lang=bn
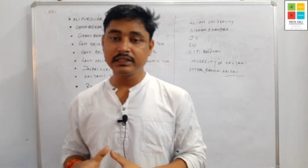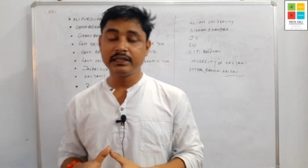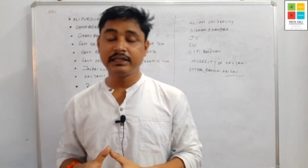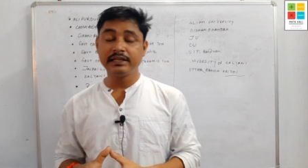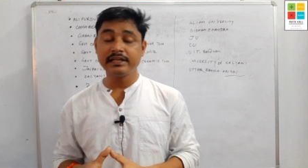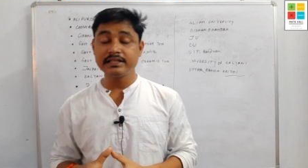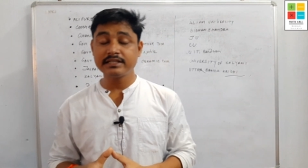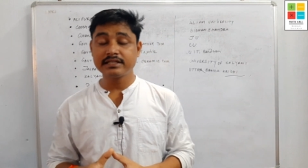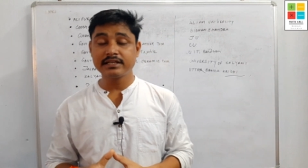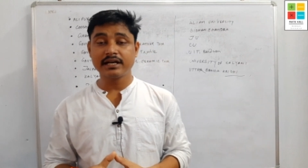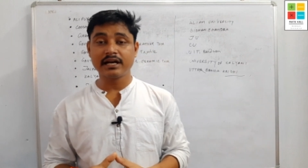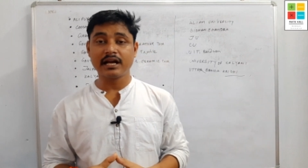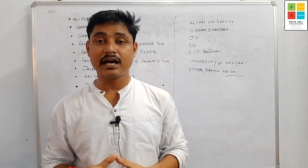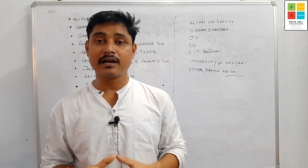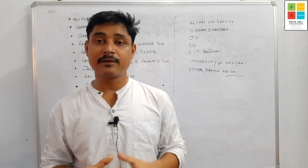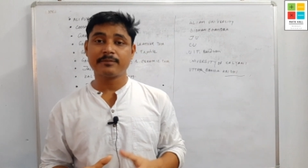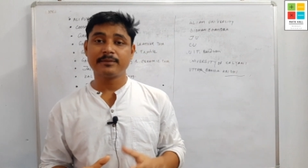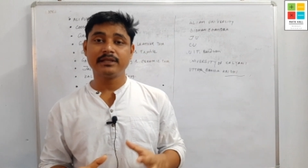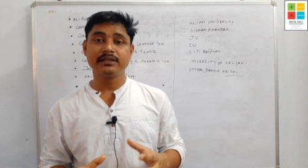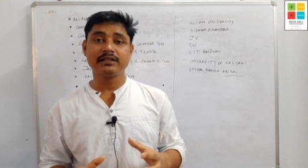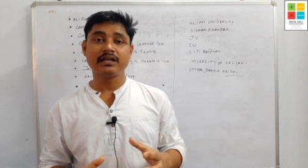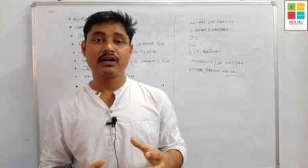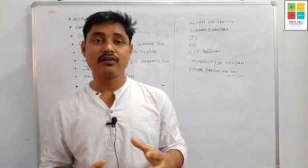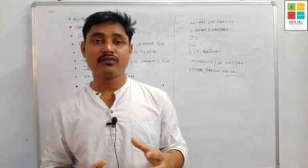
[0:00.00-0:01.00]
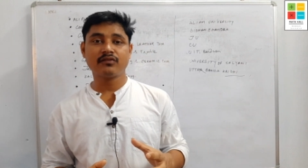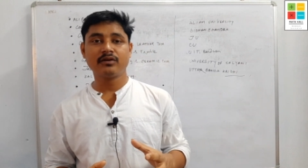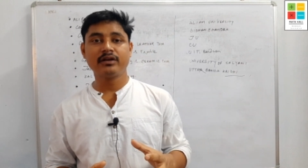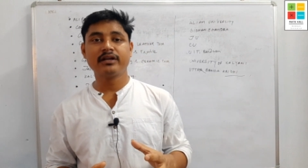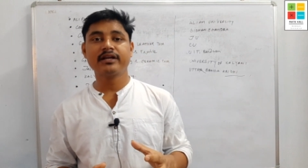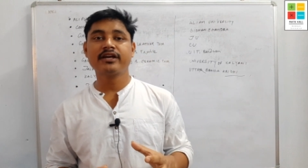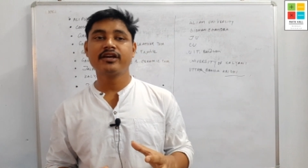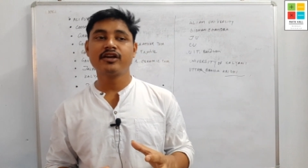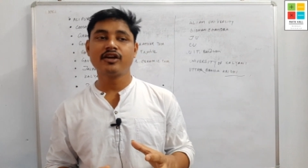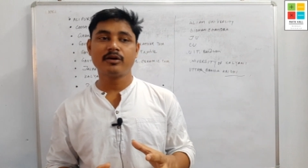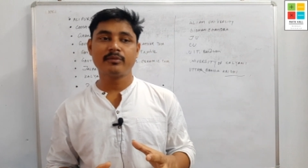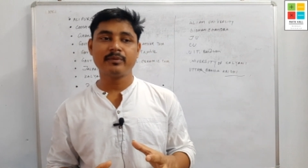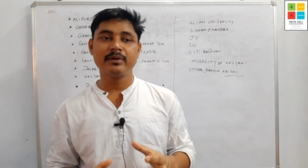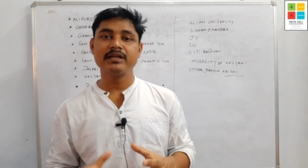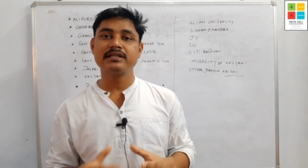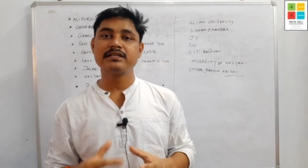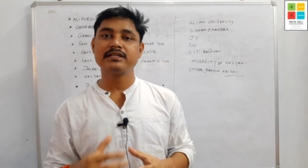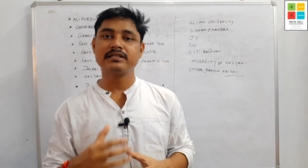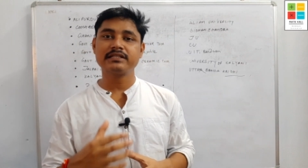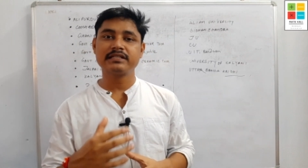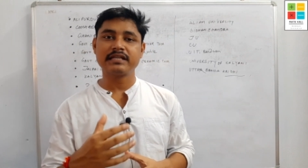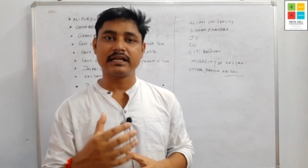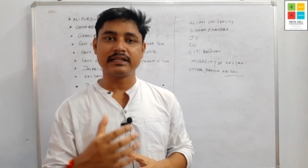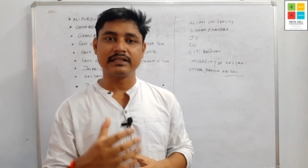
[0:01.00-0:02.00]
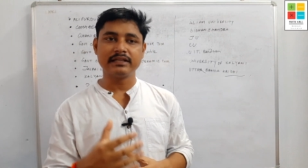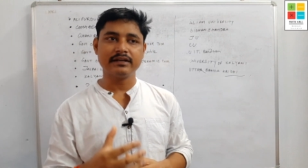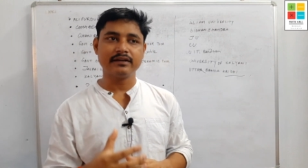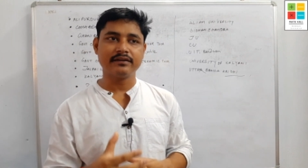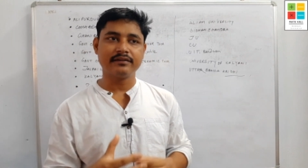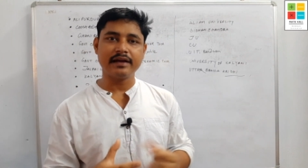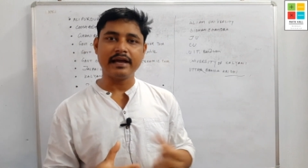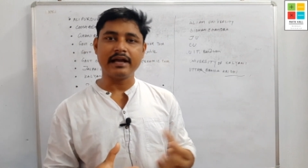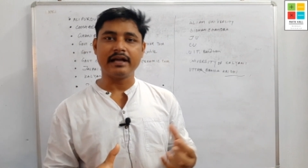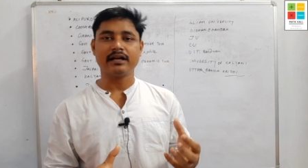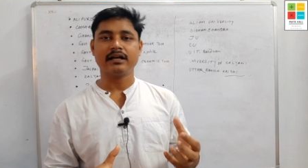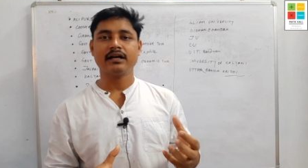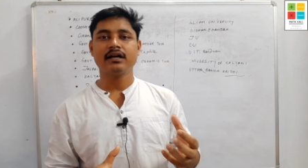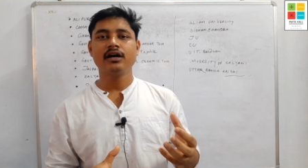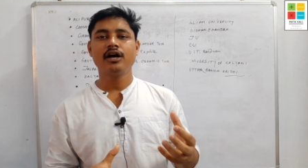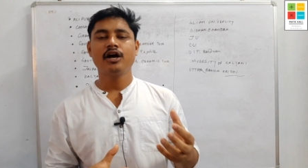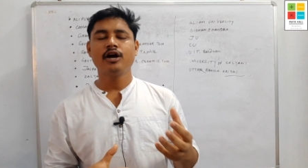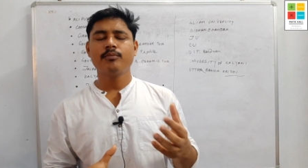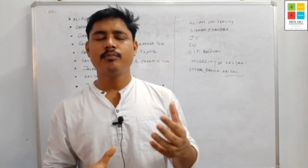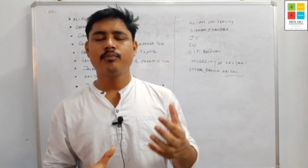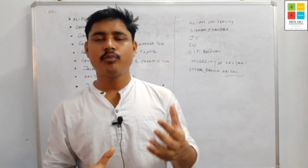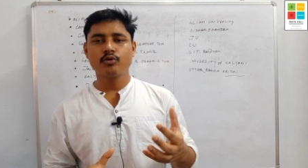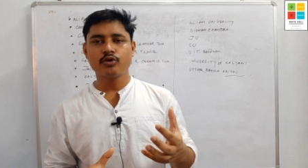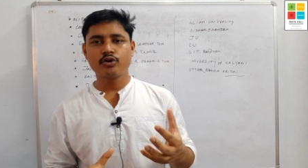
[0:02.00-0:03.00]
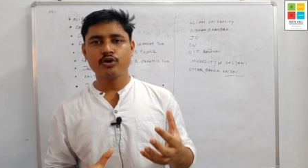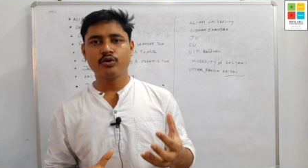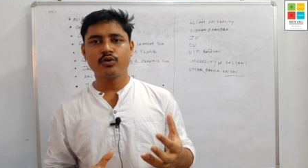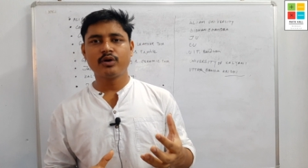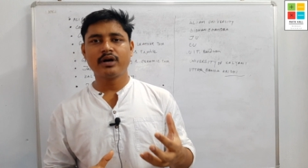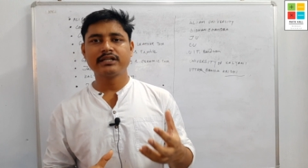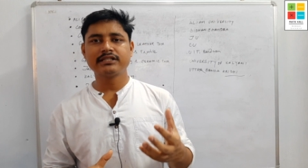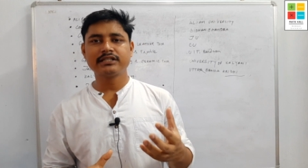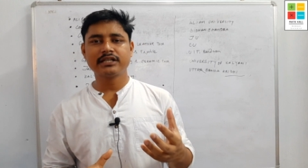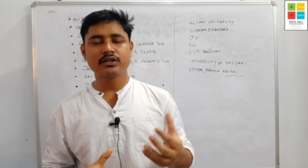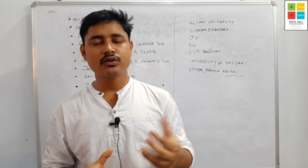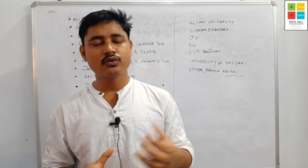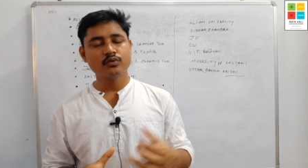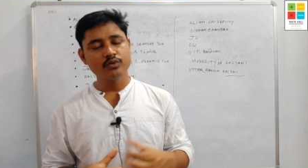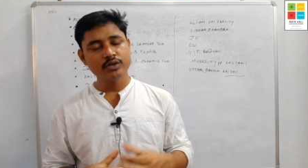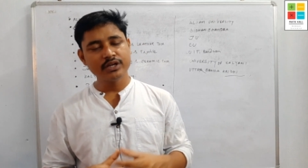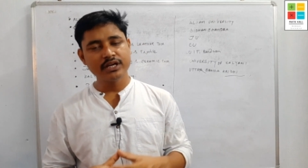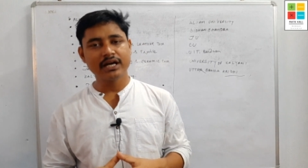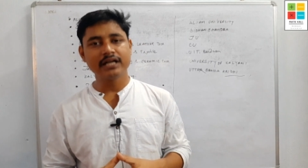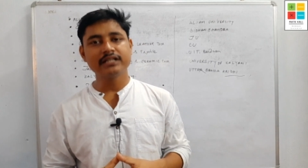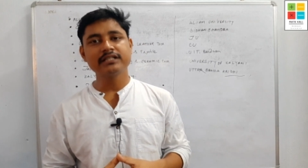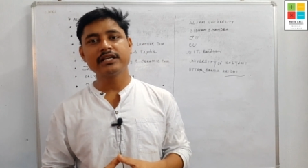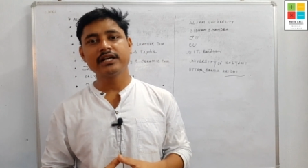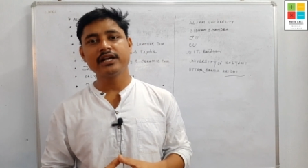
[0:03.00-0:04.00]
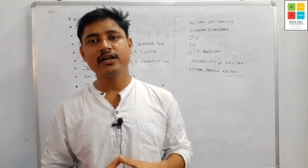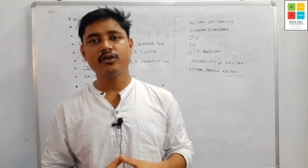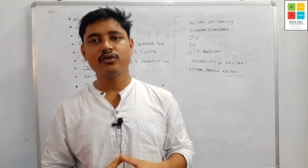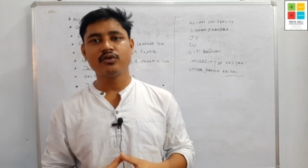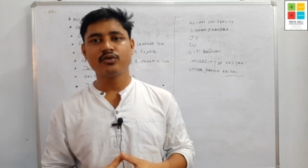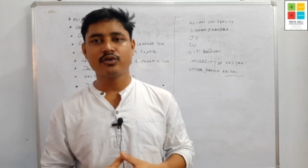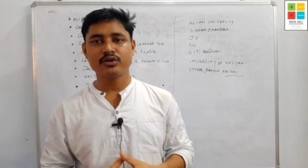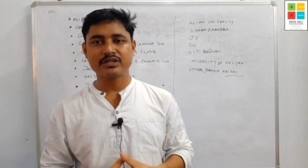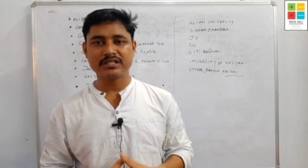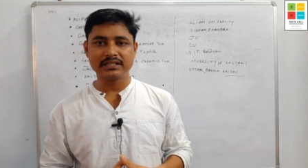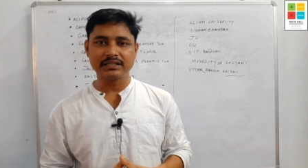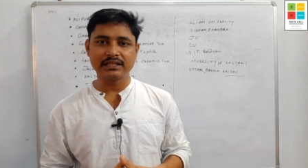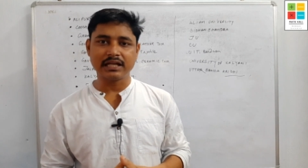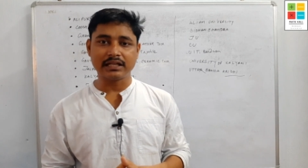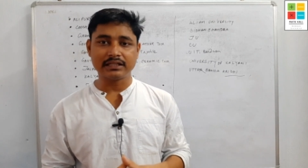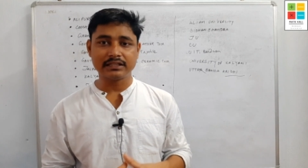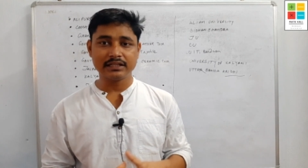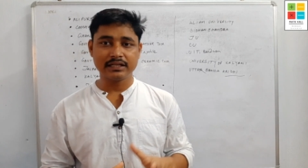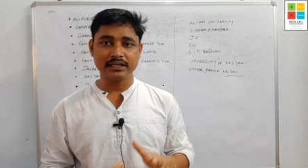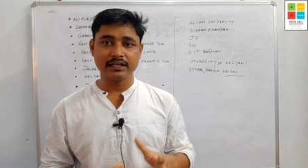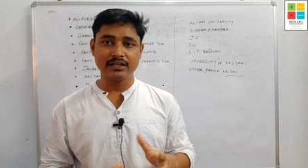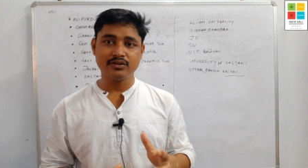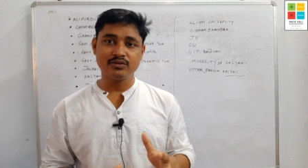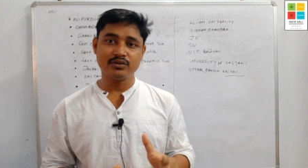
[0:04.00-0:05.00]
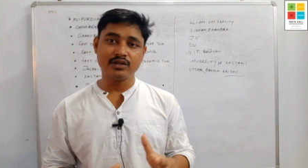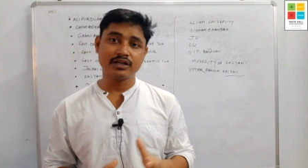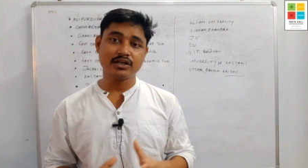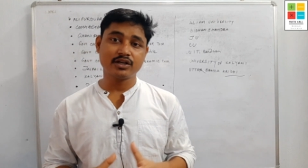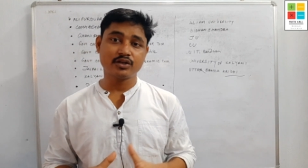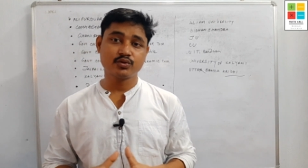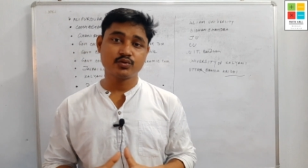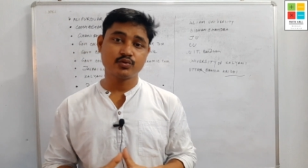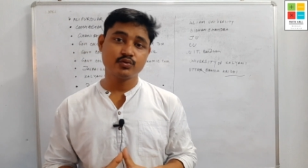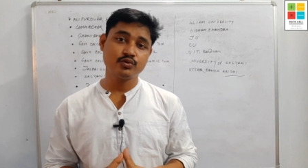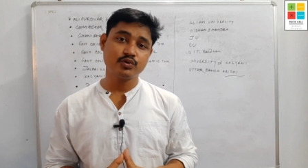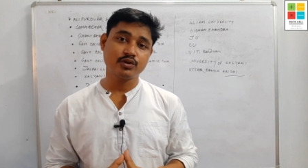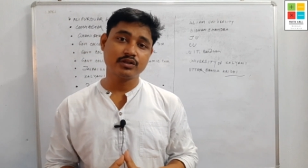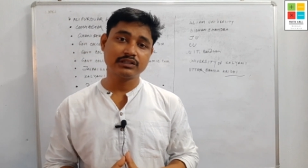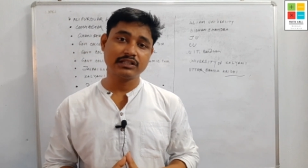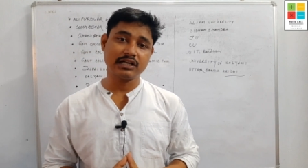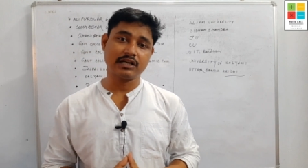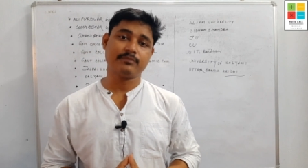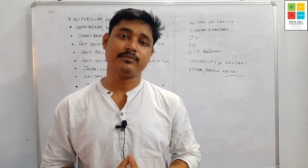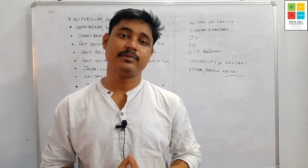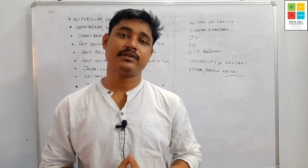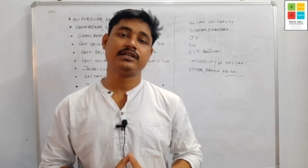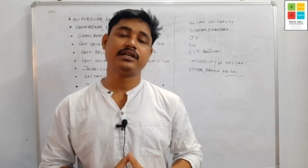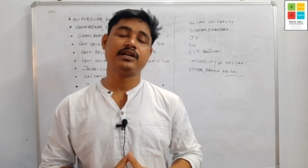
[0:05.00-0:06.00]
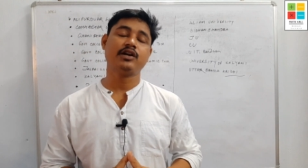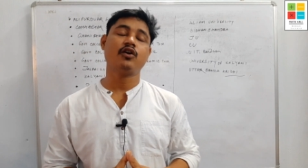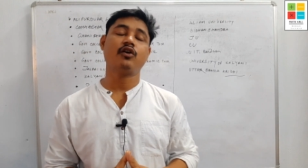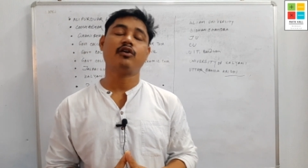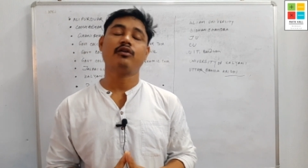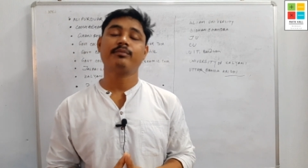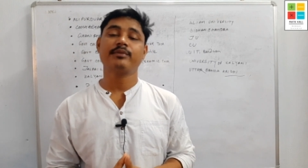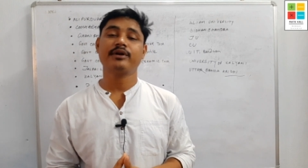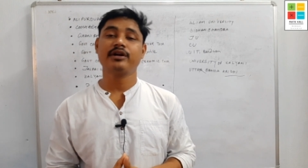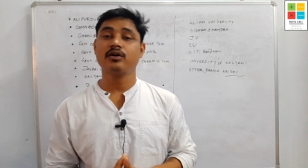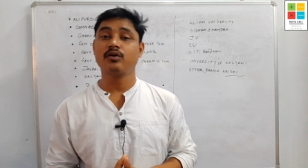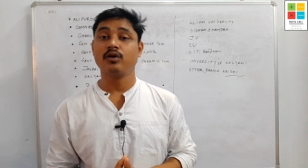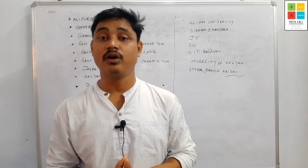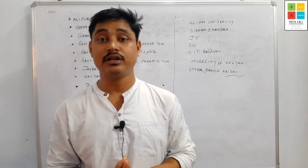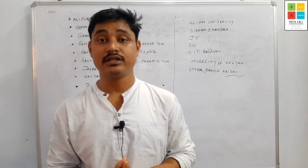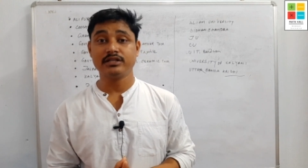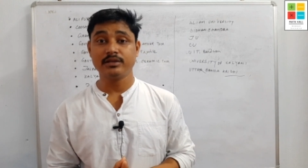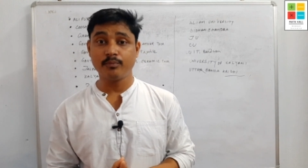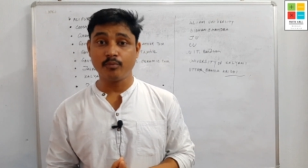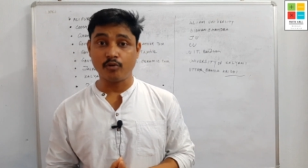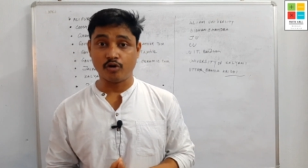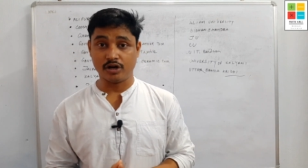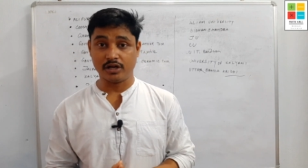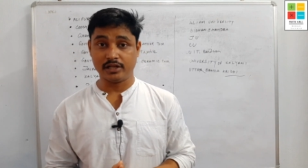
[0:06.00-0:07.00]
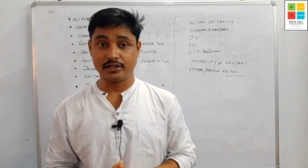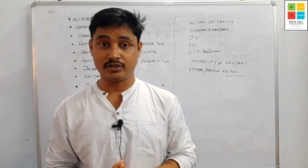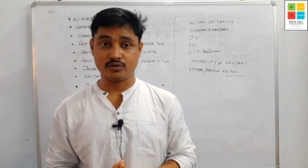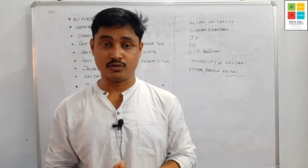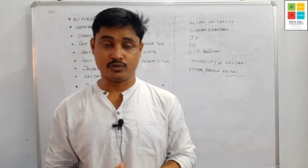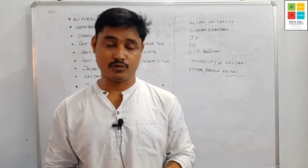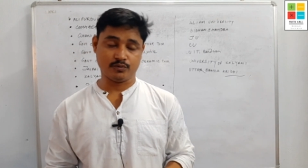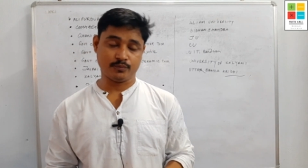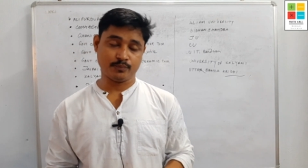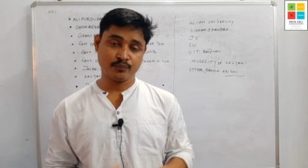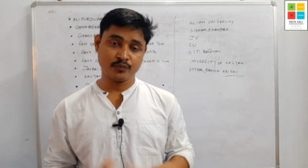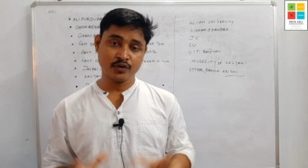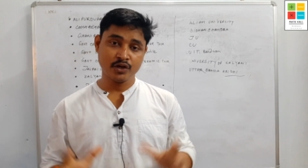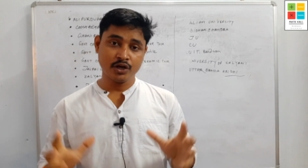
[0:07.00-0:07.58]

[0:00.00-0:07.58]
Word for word: লিস্টে রাখবে তার ফলে কী হবে যে যাদের র্যাঙ্ক পনেরো হাজার কুড়ি হাজারেও রয়েছে তাদের কিন্তু একটা সুযোগ থাকবে সেই গভর্নমেন্ট কলেজে পড়ার জন্য